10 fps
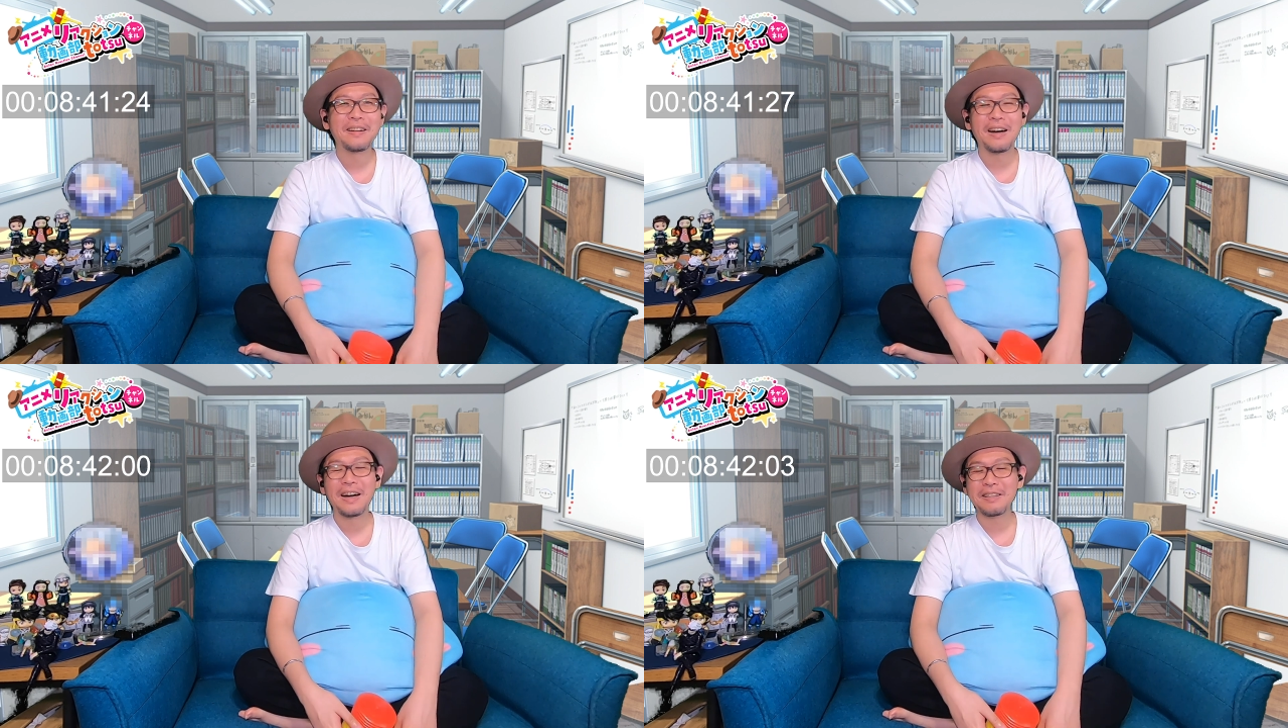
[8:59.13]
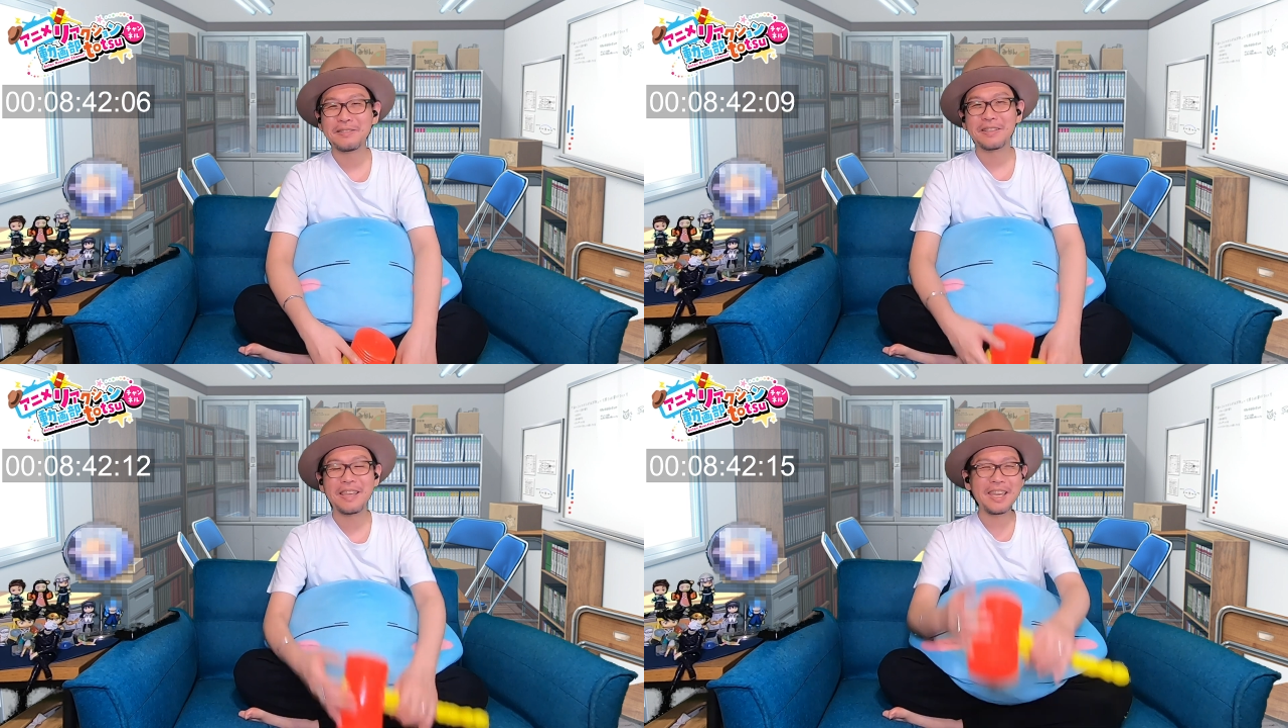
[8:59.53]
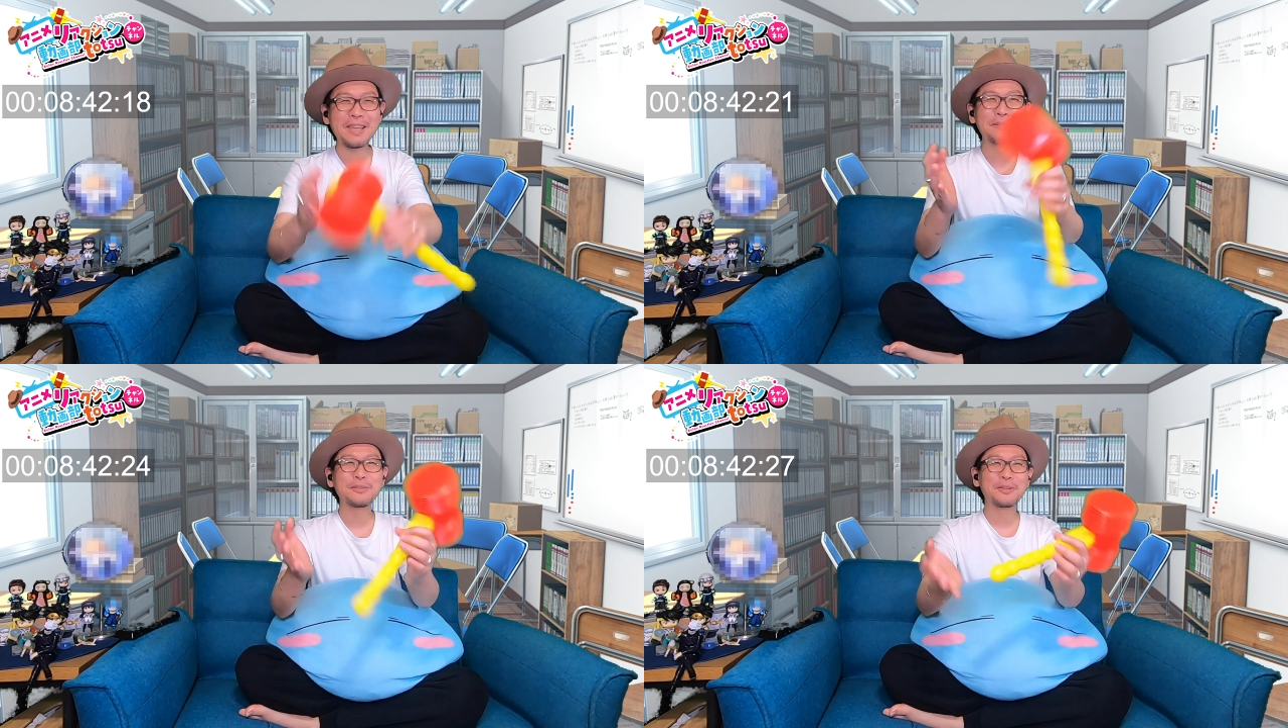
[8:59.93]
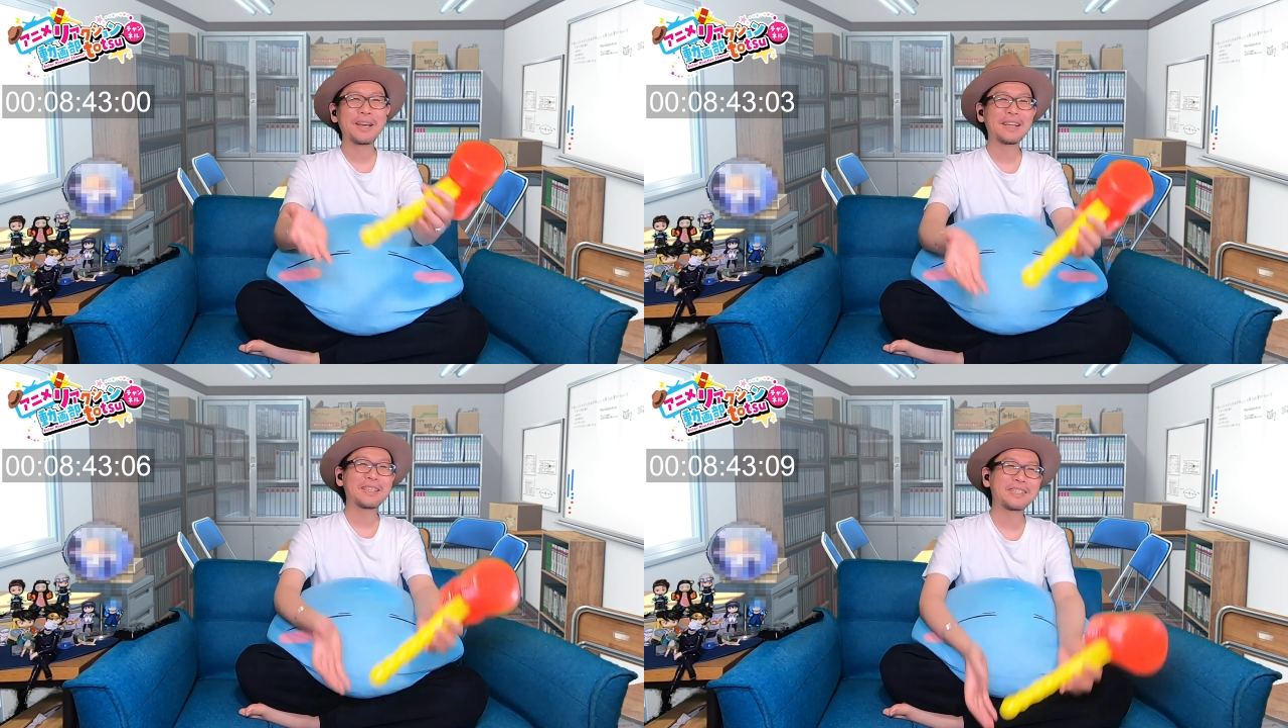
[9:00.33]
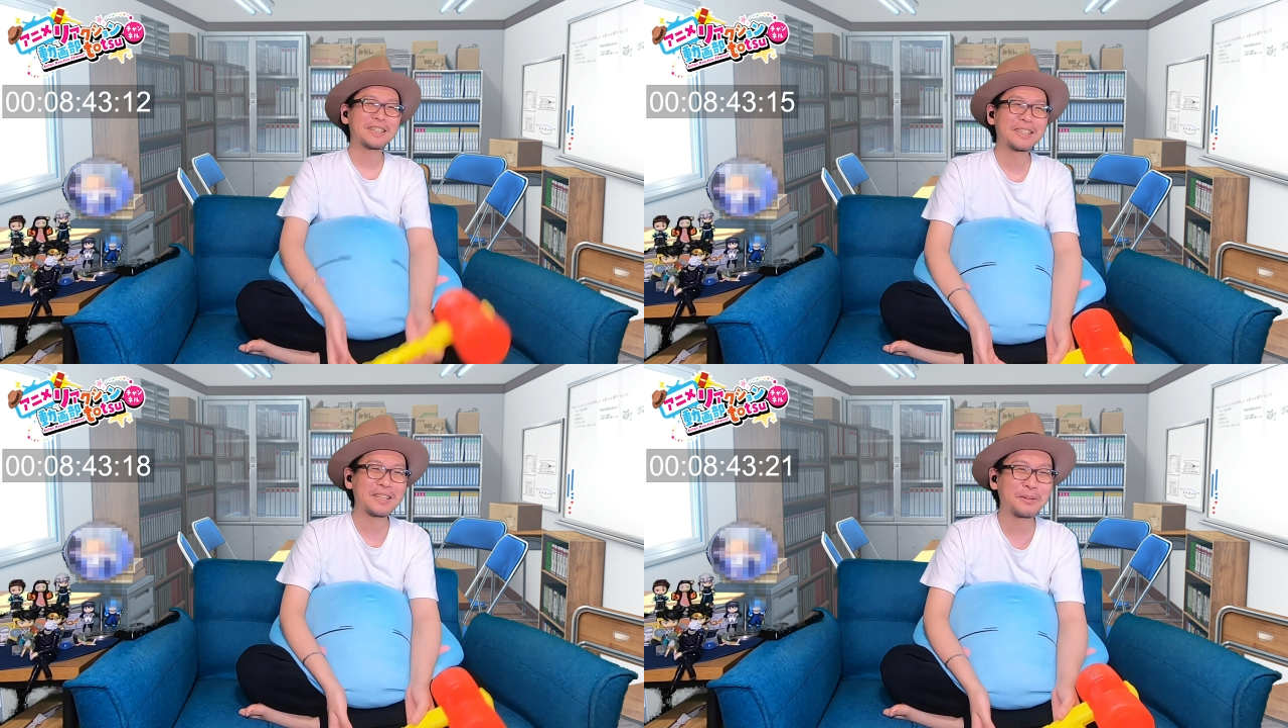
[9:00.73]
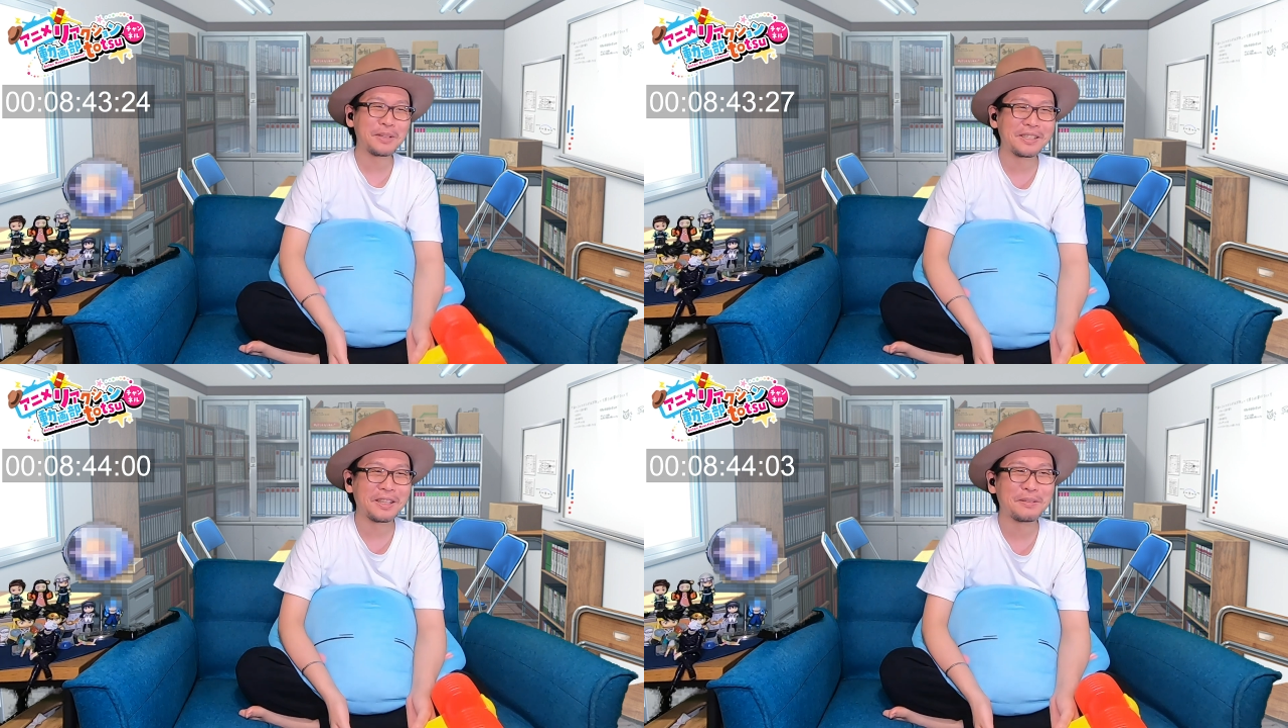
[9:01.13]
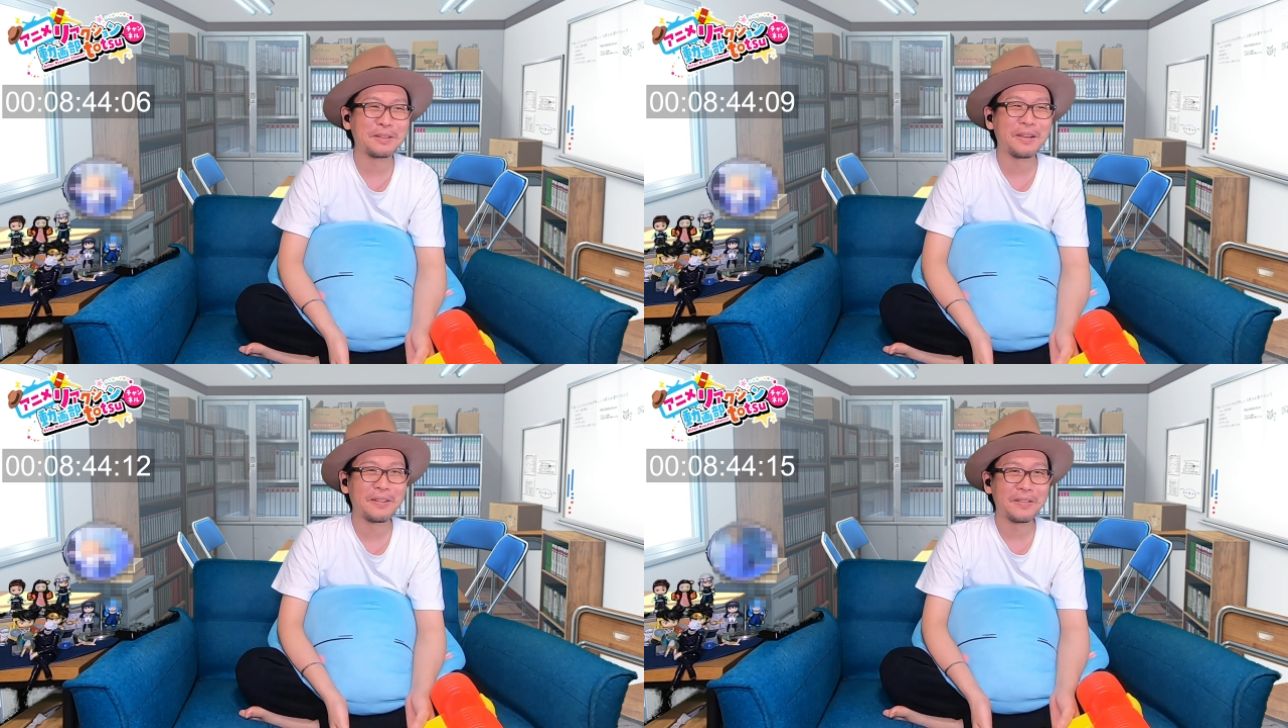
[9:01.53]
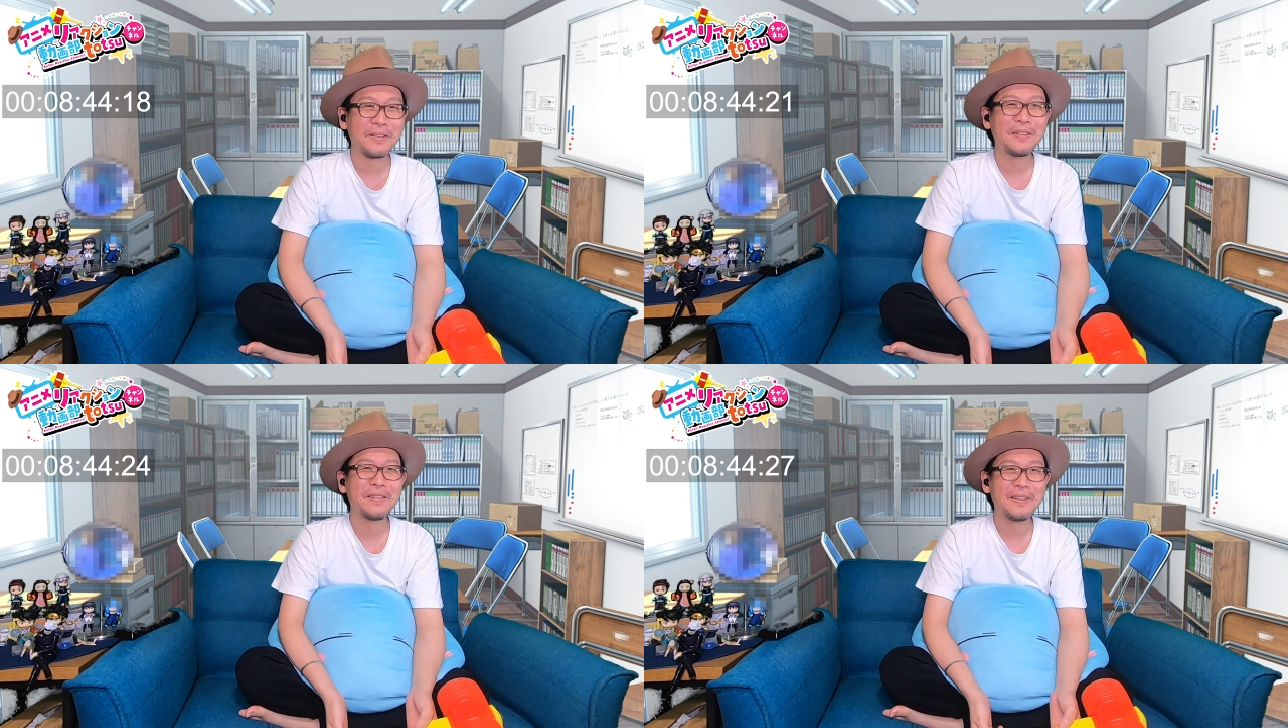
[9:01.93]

ああいうゲームの中でしか出てこないセリフだよ。